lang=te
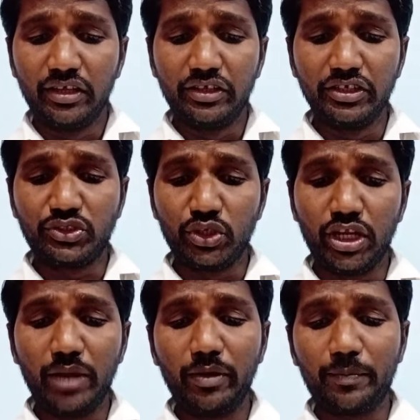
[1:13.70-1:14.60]
ఈ
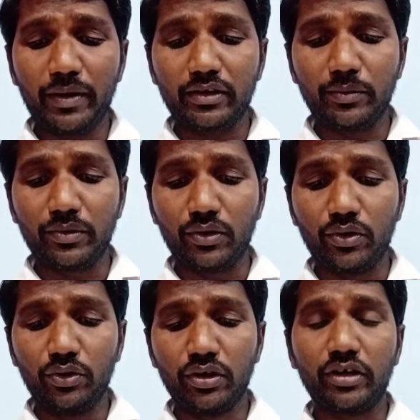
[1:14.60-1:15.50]
షునేమి పట్టణంలో
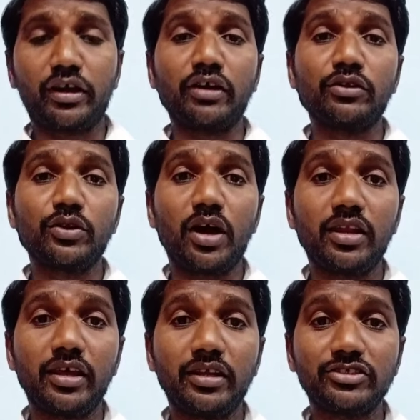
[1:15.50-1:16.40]

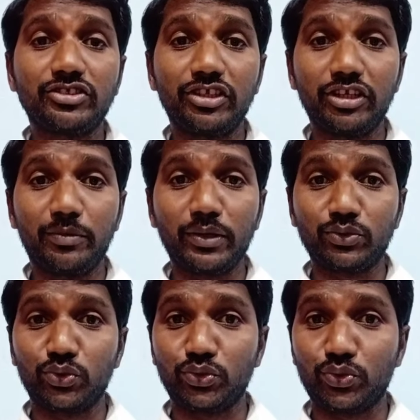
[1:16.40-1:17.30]
గనురాలైన స్త్రీని మనం
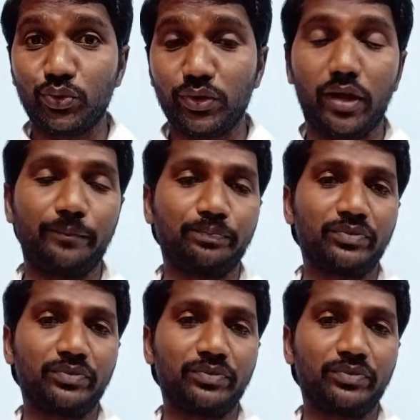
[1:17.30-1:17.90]
చూస్తూ ఉన్నాం